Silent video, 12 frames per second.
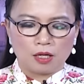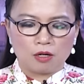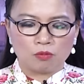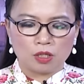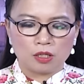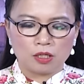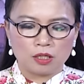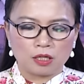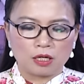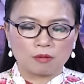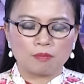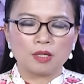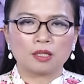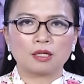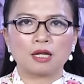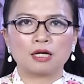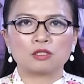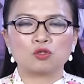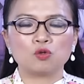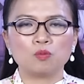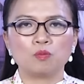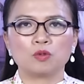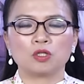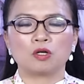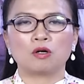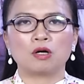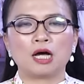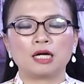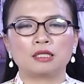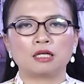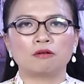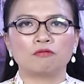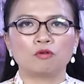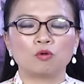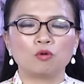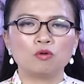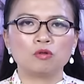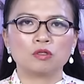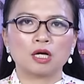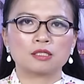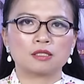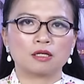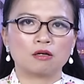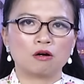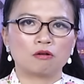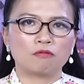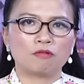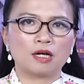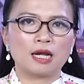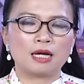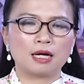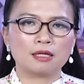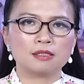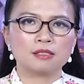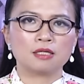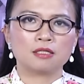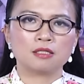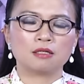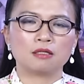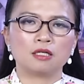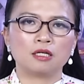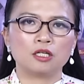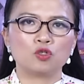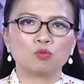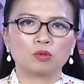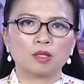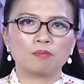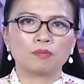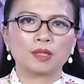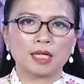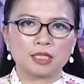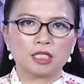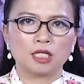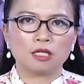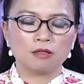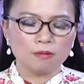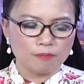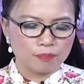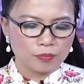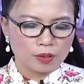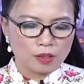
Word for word: Đồng thời đặc biệt là giúp cho hai thành phố Sài Gòn và Đà Nẵng xây dựng những cái trung tâm tài chính lớn